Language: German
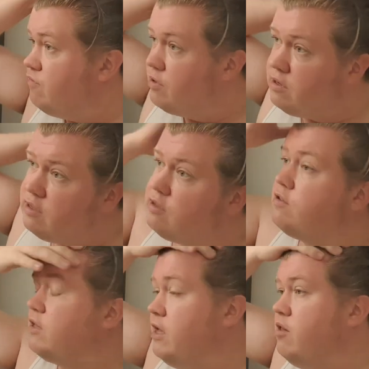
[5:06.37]

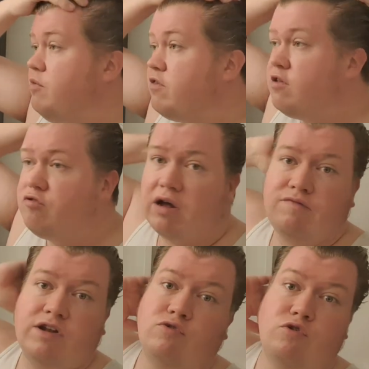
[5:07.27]
wirklich regelmäßig zur
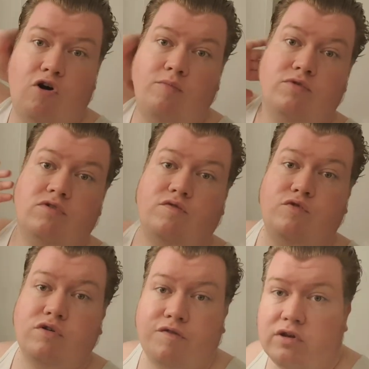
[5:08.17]
Anwendung kommt und
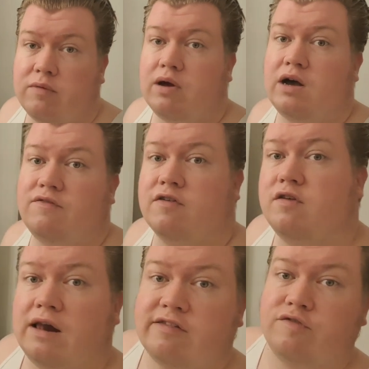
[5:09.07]
sowohl von dem
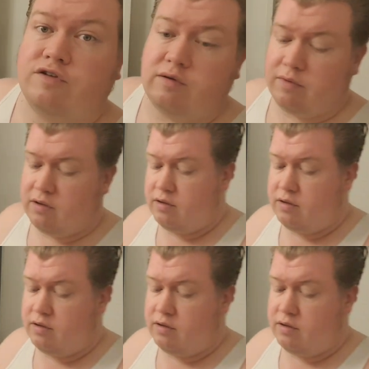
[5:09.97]
Haarwasser als auch von dem